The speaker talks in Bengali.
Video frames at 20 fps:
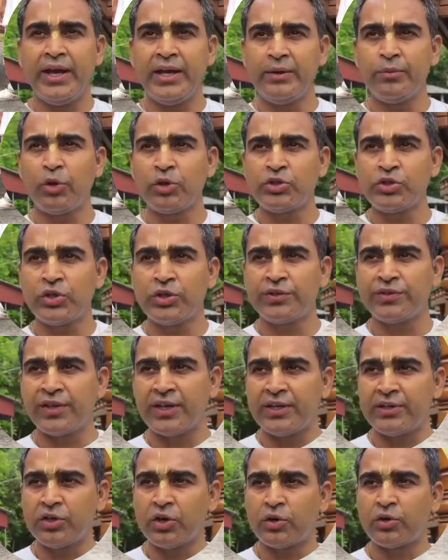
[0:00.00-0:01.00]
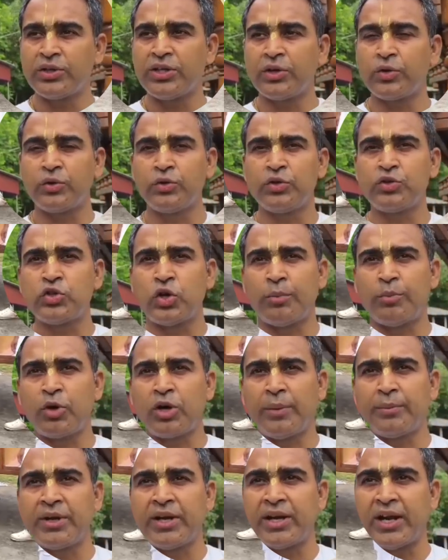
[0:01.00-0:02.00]
এই বছর সেই ধরনের কোনো
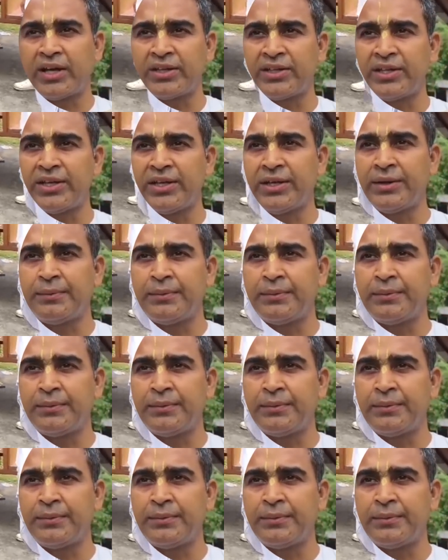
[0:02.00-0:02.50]
চমক আমরা রাখতে